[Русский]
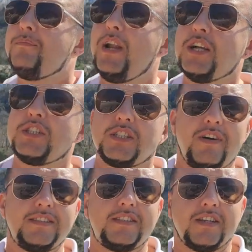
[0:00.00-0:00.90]
Пляж
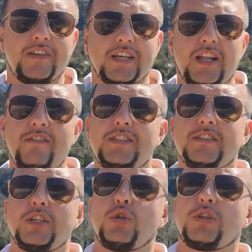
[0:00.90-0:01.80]
называется
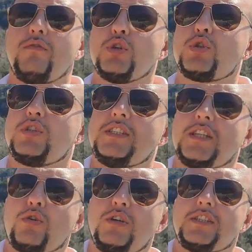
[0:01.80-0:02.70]
Цервеногравица за счет того, что
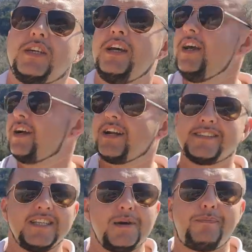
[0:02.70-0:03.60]
здесь находится
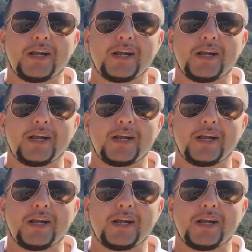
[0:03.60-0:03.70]
красная